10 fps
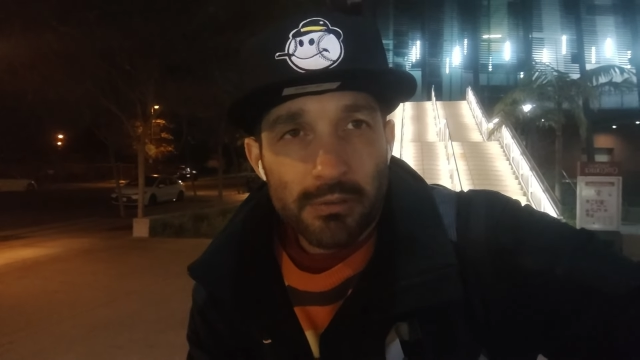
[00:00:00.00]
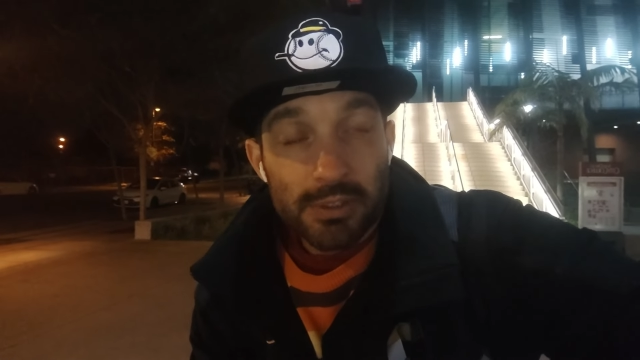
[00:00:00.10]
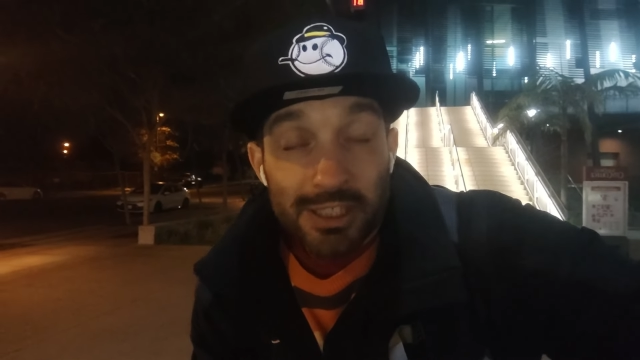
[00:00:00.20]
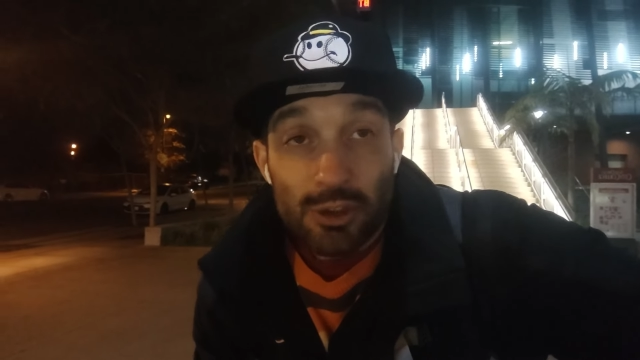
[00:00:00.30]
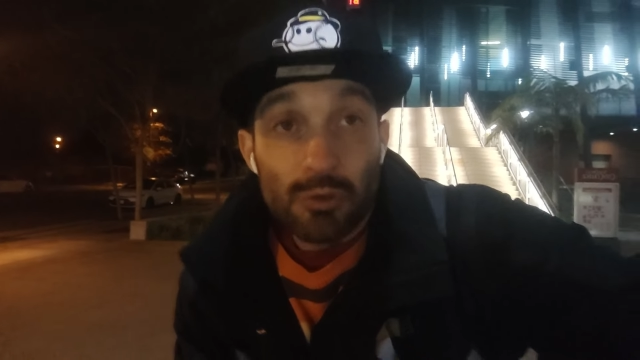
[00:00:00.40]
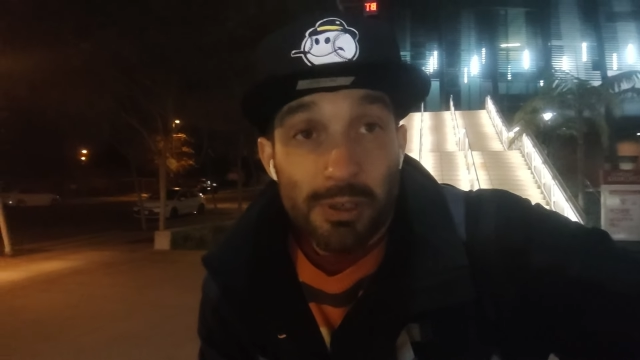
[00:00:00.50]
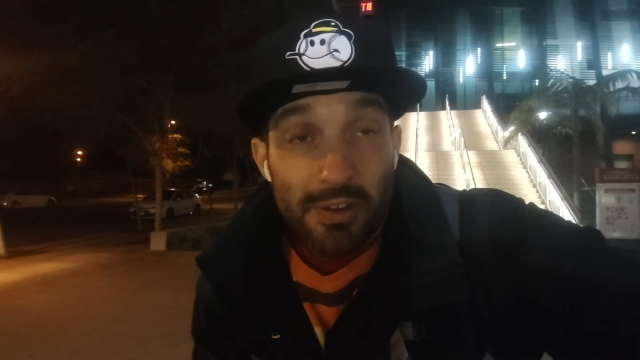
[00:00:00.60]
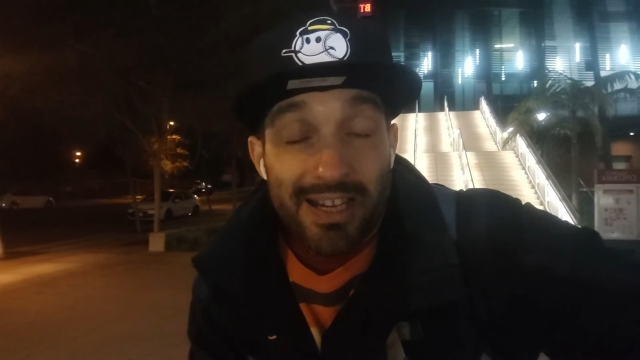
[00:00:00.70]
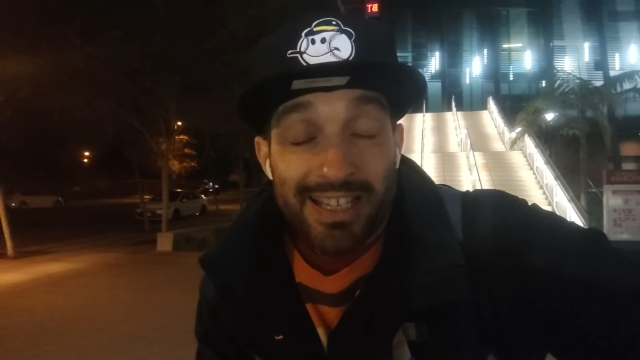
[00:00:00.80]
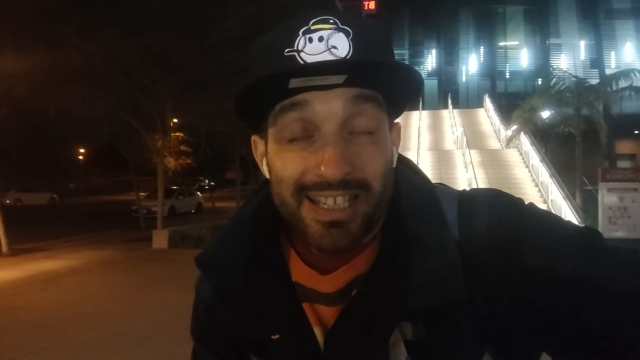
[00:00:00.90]
Si eso es
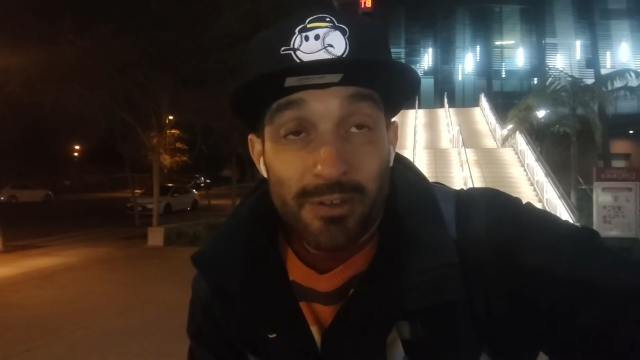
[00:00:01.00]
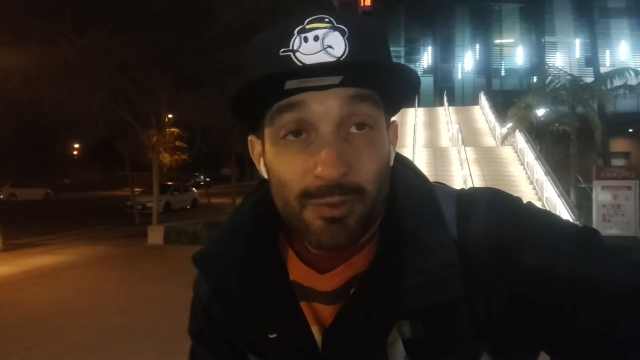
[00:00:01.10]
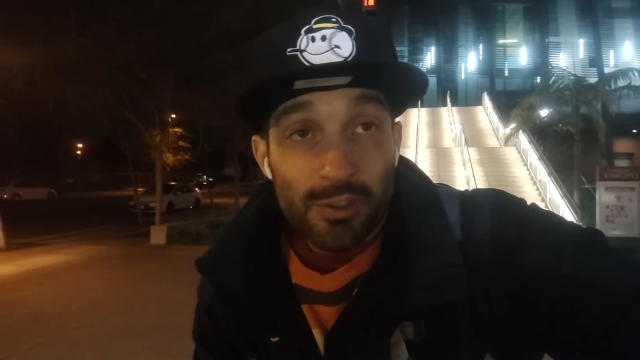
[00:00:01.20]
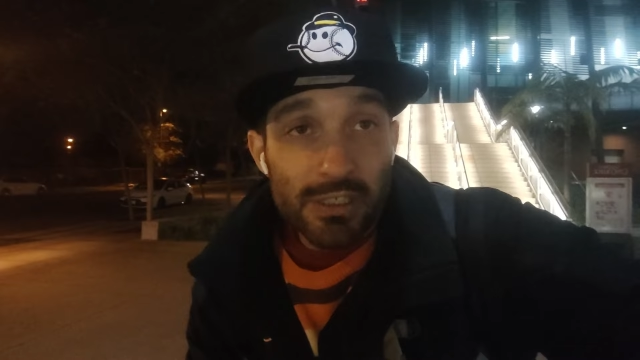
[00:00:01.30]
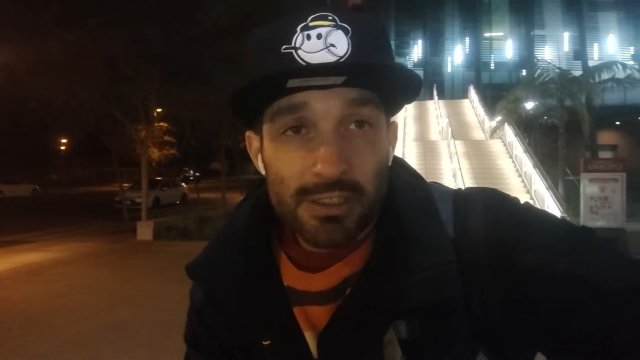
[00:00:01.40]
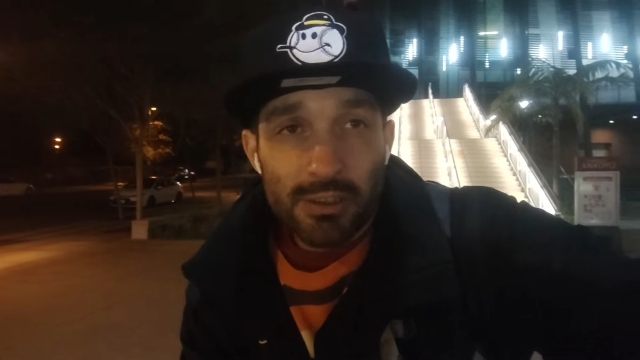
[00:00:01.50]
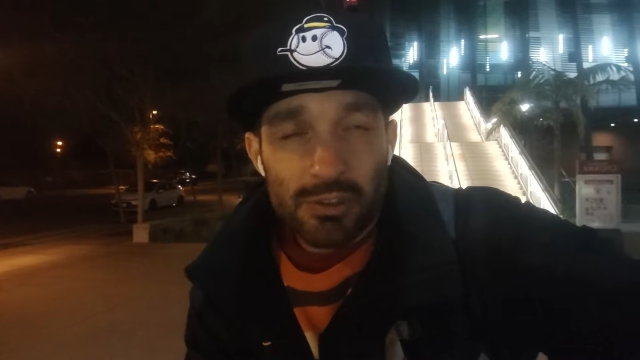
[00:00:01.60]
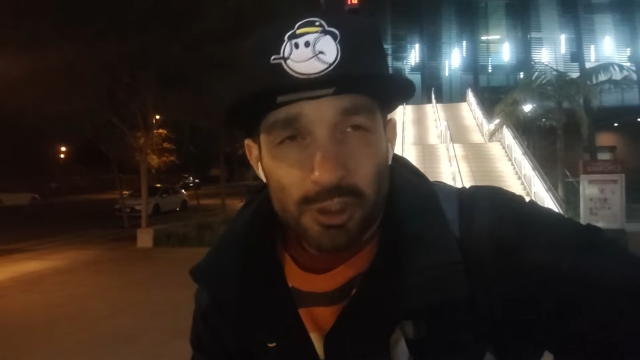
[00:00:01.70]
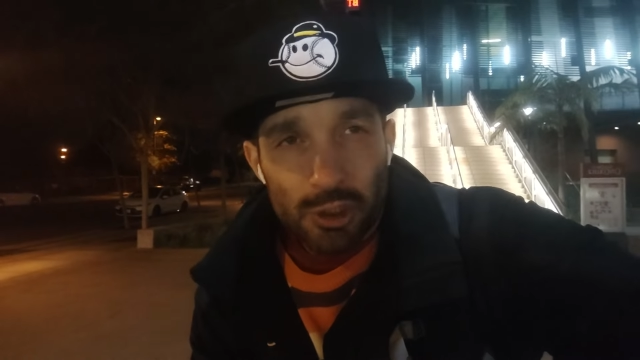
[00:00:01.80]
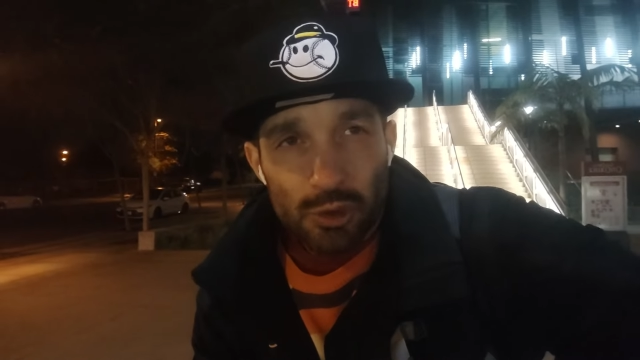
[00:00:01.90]
verdad que quiere enfrentarse
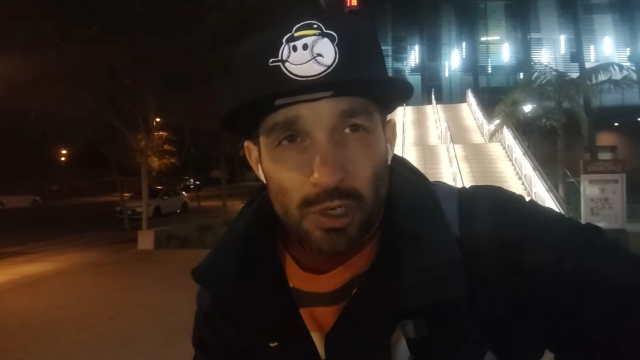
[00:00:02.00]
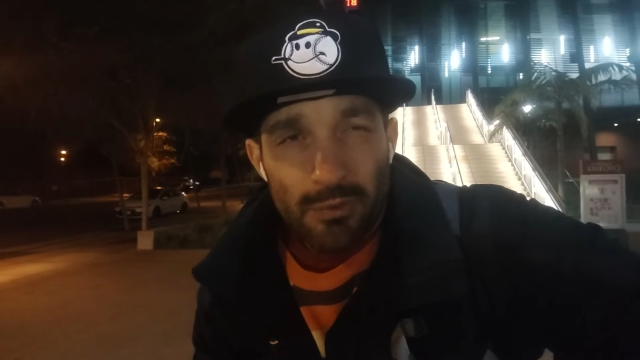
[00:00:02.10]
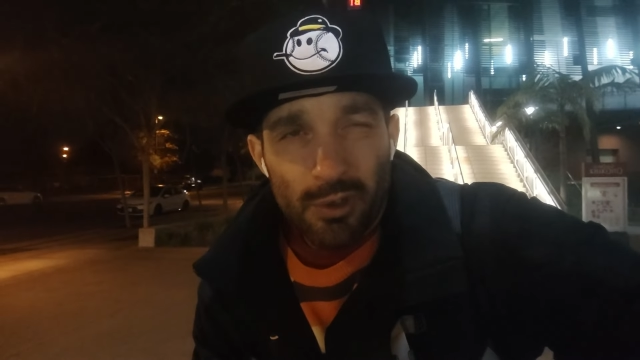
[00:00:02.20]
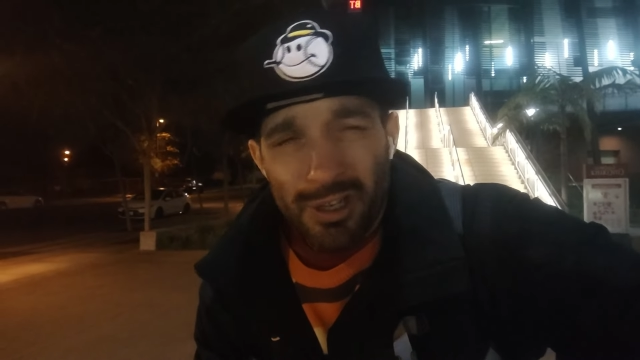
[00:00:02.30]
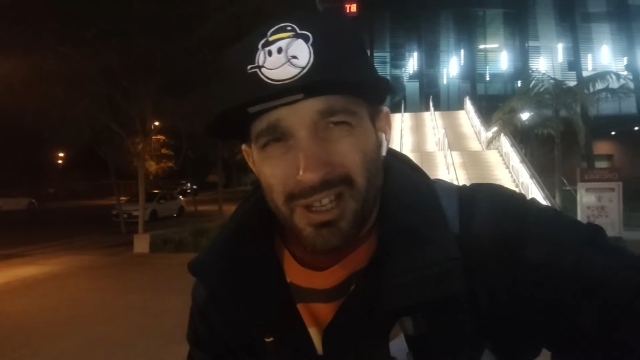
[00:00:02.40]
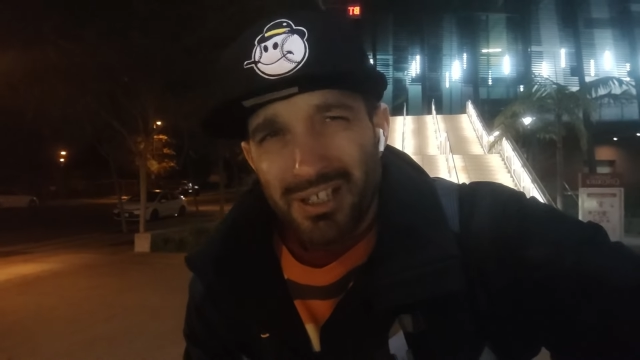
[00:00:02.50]
con Terence Crawford,